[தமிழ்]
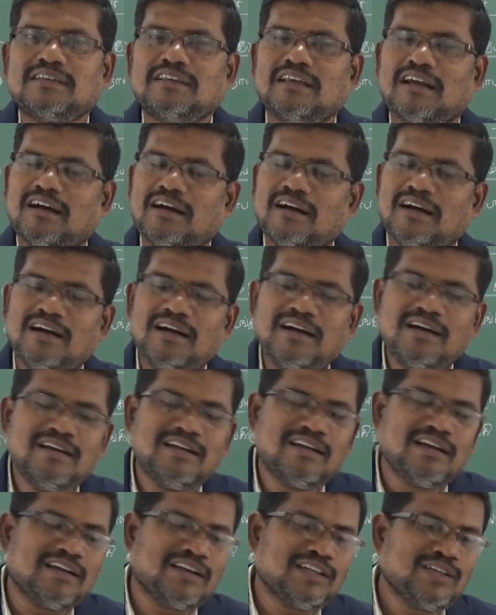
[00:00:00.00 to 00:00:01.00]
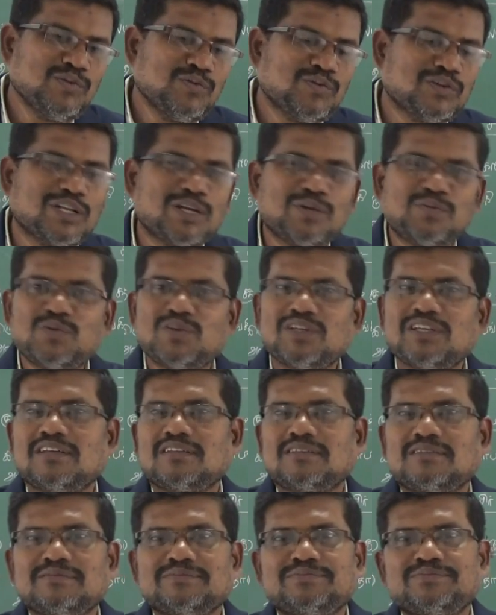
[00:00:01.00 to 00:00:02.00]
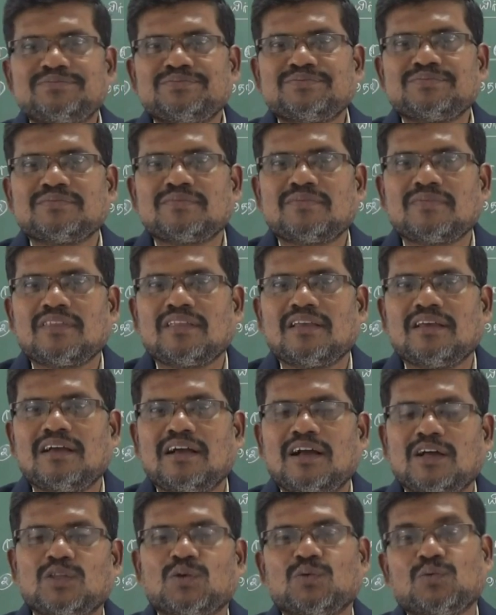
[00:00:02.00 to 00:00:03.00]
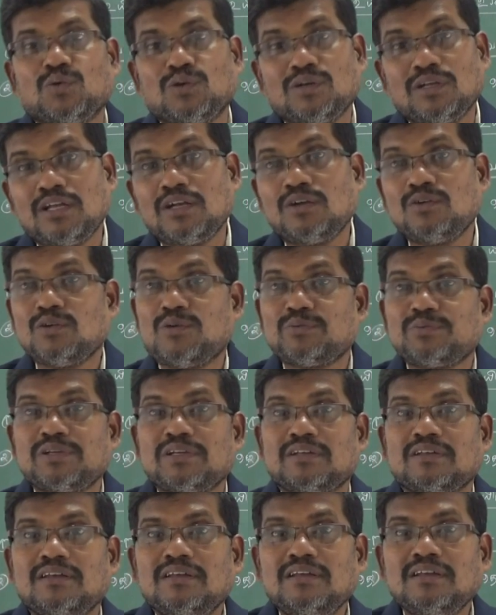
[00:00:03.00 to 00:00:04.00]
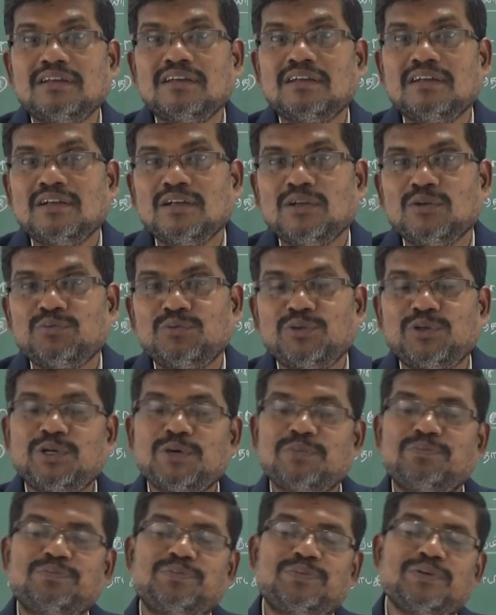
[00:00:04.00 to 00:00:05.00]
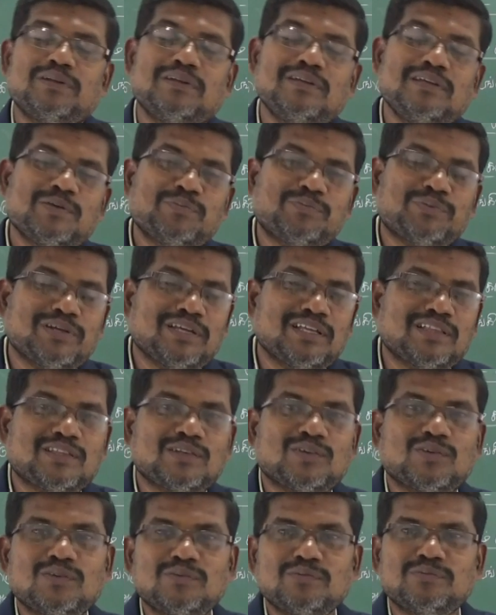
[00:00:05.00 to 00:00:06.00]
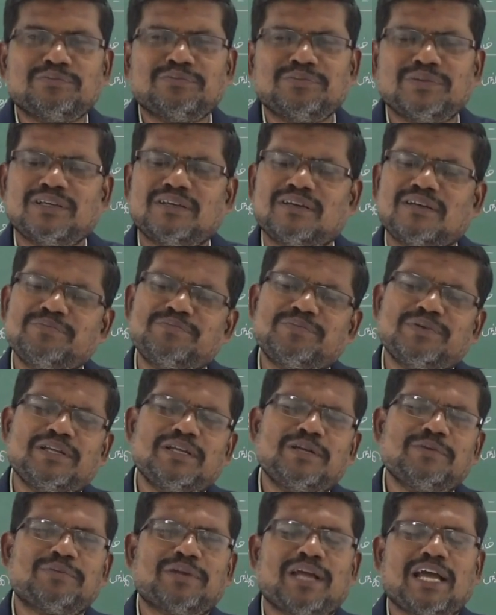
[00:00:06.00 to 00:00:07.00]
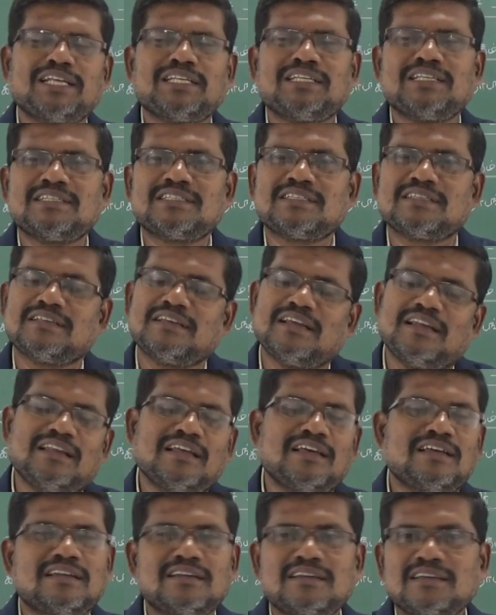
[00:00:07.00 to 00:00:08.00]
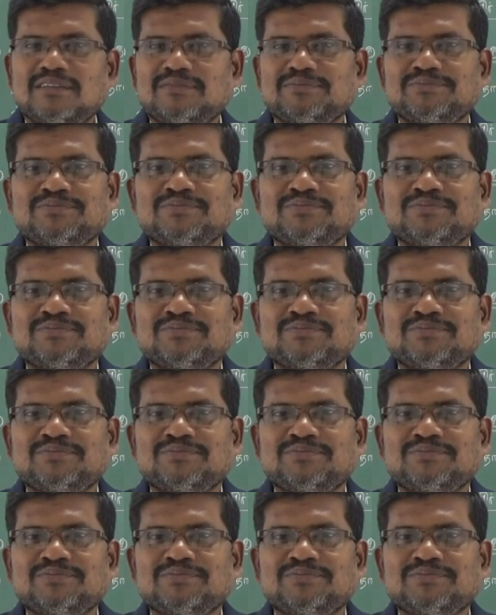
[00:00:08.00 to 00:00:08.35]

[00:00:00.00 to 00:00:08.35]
யாராலையும் உணர முடியாது அதை உணரணும் அப்படின்னா மிகப்பெரிய பிரயத்தனம் மிகப்பெரிய ப்ராக்டிஸ் எல்லாம் இருக்குது